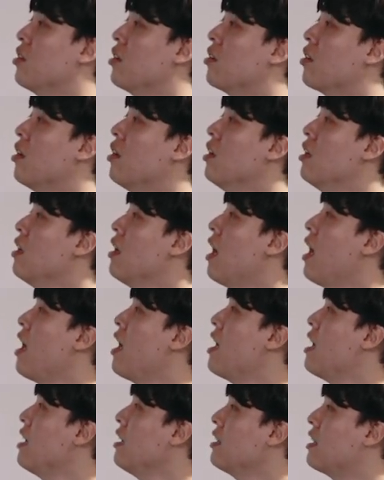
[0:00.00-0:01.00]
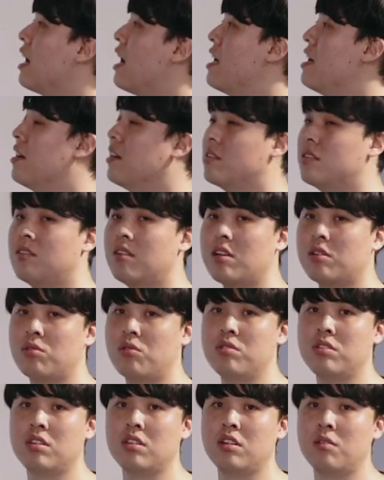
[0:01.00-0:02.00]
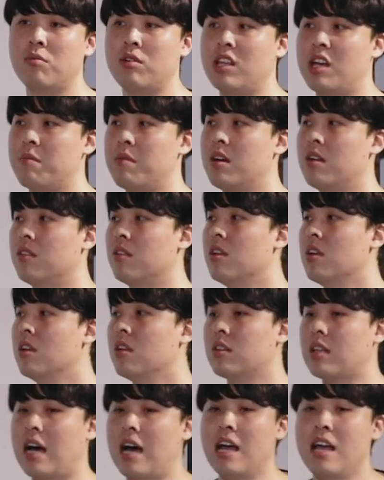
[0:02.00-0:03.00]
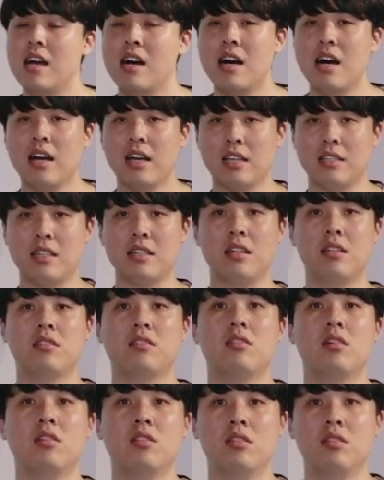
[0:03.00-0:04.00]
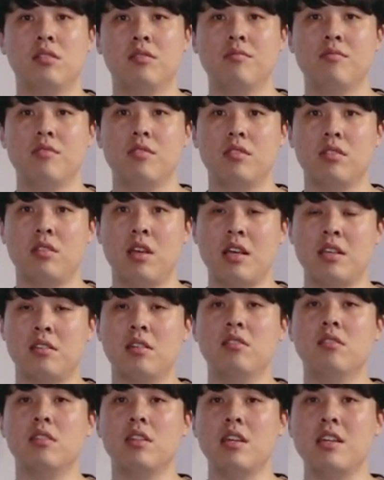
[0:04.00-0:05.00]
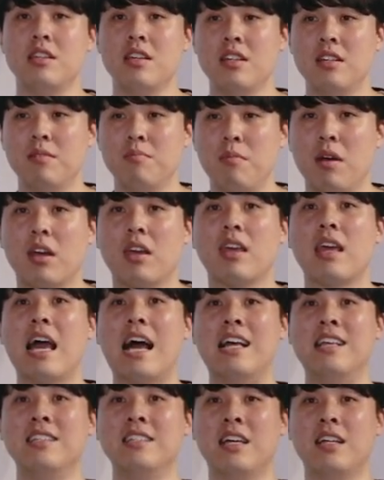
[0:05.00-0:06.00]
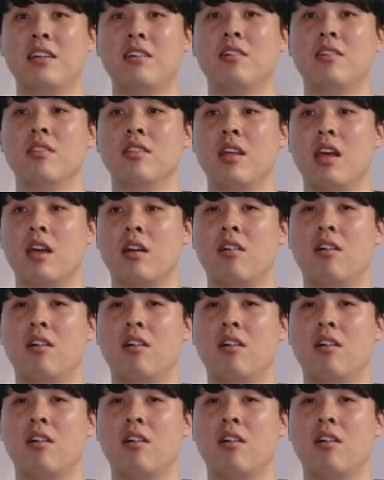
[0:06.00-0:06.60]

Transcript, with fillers: 그러니까 해양 다양성의 손실은 뭐냐면 다양하게 살았던 생선들이 이제는 몇 개 안 사는 건데